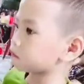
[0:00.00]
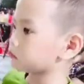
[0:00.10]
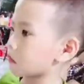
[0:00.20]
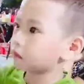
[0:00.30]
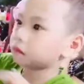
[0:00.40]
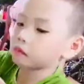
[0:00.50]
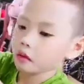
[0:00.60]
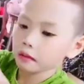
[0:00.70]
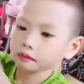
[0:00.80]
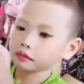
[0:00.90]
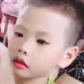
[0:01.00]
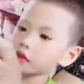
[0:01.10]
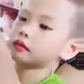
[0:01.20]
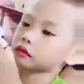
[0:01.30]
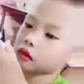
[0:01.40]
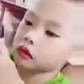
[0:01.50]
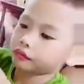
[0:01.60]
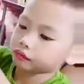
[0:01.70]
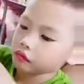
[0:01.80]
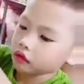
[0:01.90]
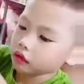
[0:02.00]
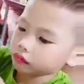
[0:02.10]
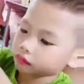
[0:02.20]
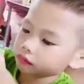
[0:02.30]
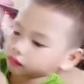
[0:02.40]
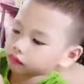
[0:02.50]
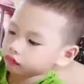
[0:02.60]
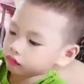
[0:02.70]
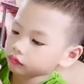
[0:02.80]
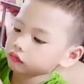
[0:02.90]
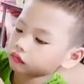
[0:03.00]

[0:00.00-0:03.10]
và mình sẽ ngồi tập trung vào bàn để thưởng thức các